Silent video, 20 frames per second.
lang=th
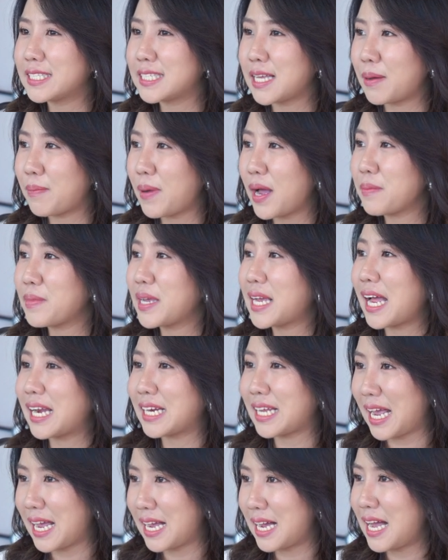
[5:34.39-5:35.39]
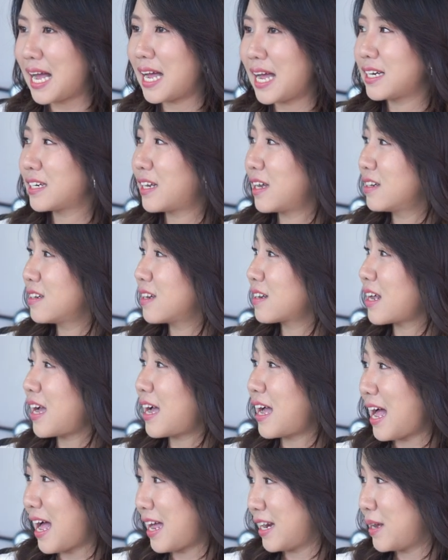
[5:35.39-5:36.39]
สามารถมีการแข่งขันกันเรื่องรา
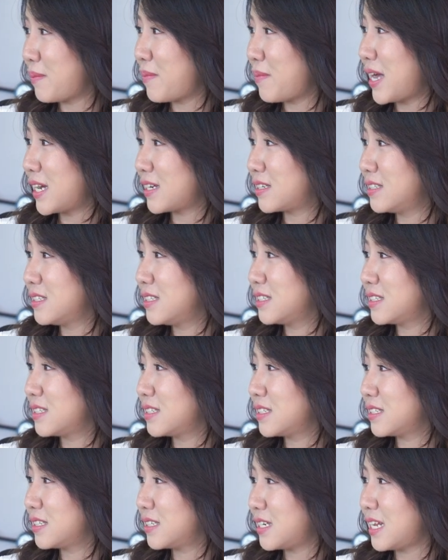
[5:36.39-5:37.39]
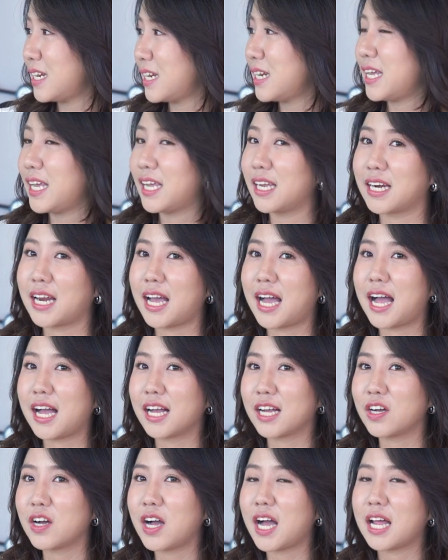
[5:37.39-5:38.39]
คาได้มากขึ้นนั่นเองนะคะ
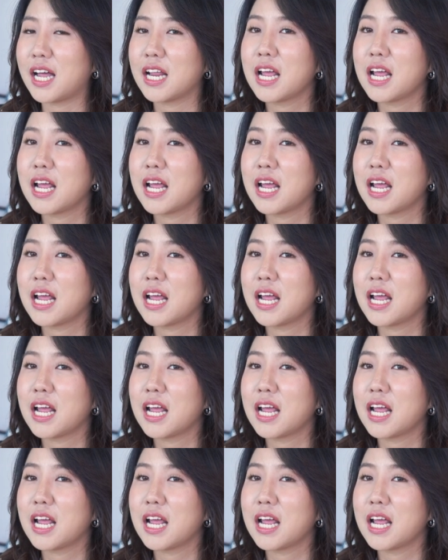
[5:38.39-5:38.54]
ก็